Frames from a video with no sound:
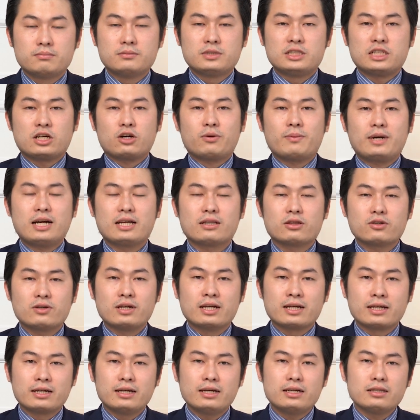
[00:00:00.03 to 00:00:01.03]
Chào các bạn, tôi
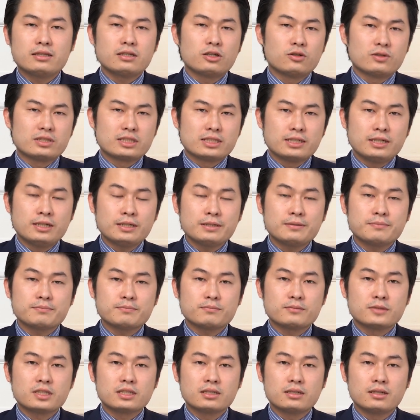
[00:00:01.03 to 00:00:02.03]
là Nghĩa từ luật sư X.
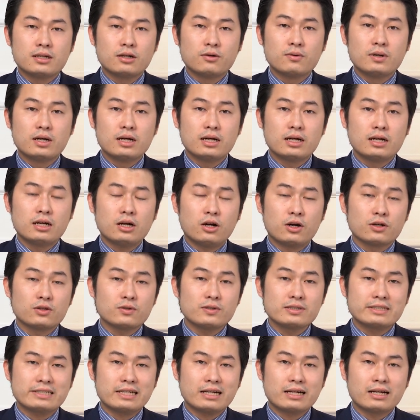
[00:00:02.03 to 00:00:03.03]
Nhiều người hỏi
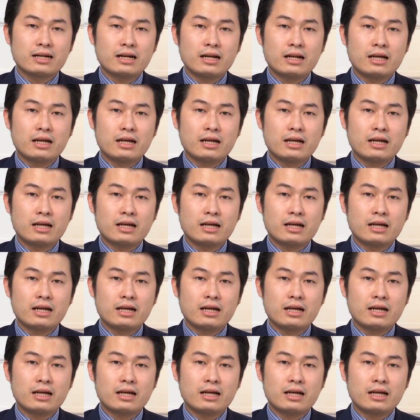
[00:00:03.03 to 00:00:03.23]
tôi rằng